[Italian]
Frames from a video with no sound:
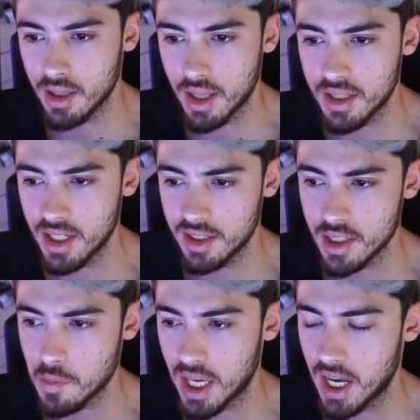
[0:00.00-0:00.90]
da dire e da
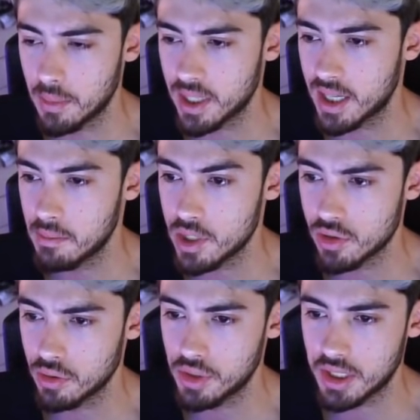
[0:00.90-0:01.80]
spiegare perché mi
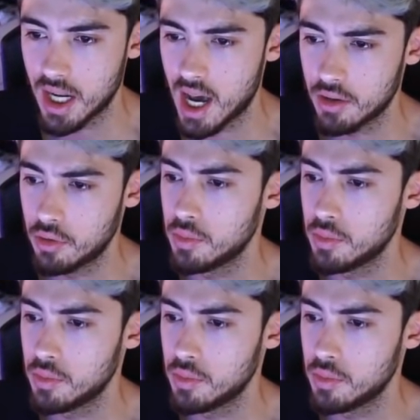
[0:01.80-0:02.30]
sono ritirato,